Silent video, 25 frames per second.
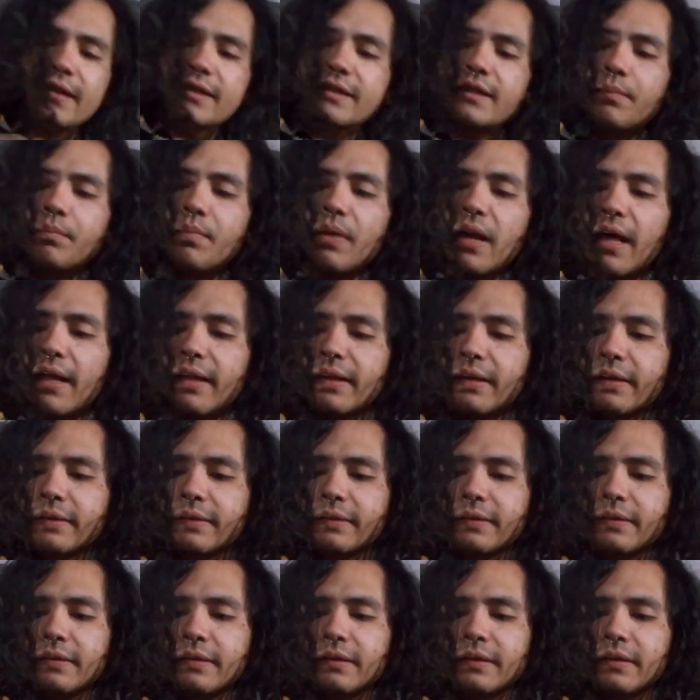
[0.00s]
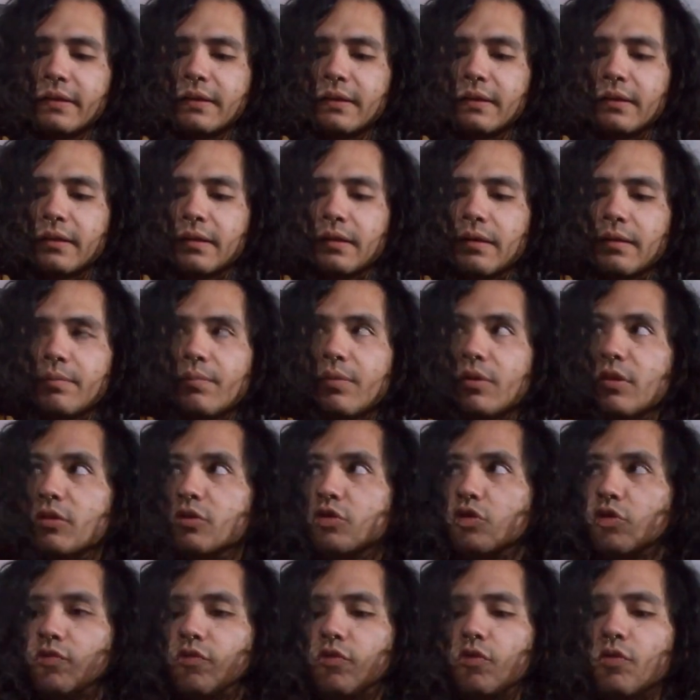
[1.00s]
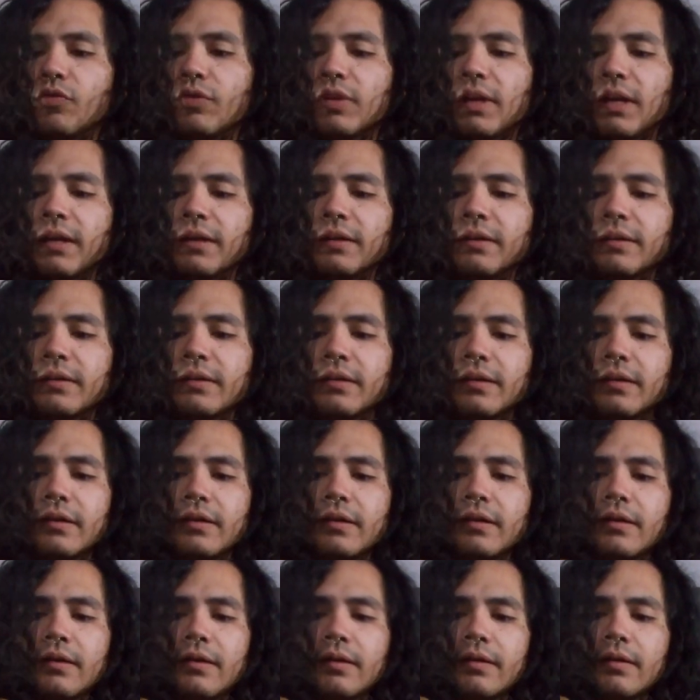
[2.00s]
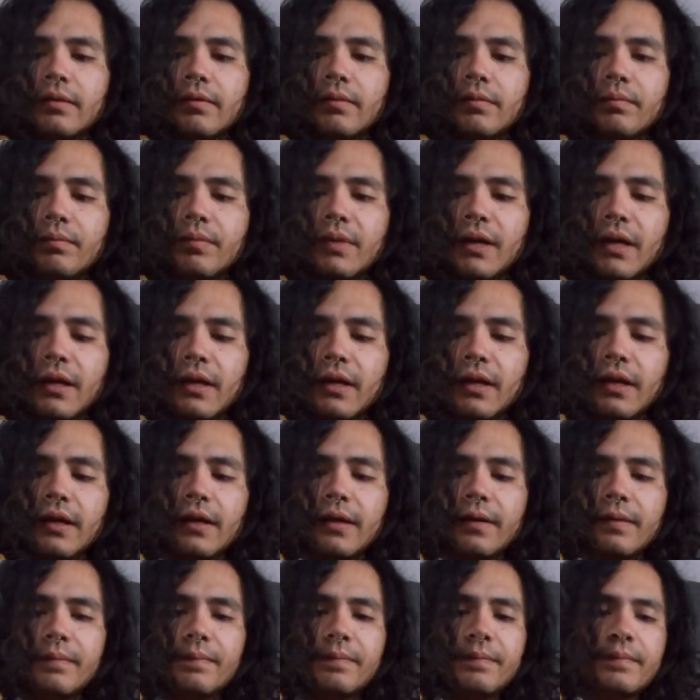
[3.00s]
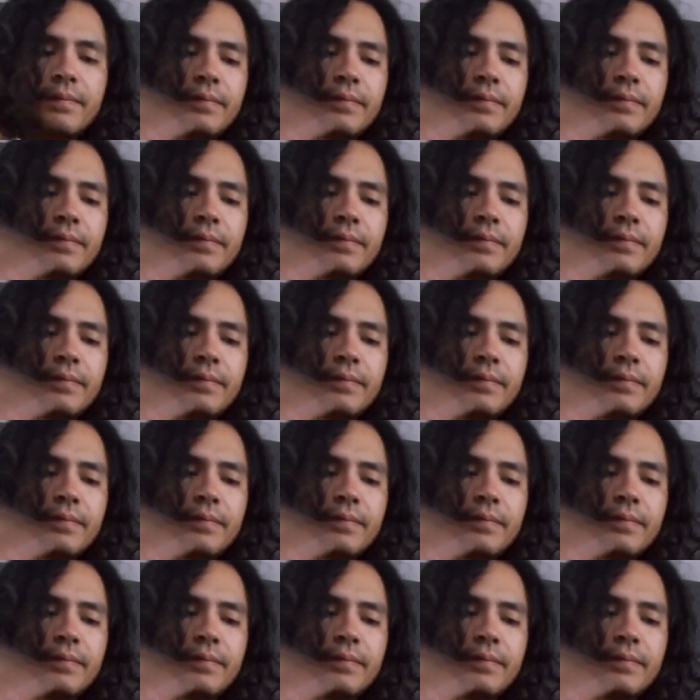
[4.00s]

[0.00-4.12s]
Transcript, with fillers: ensamblada, pero en su funda viene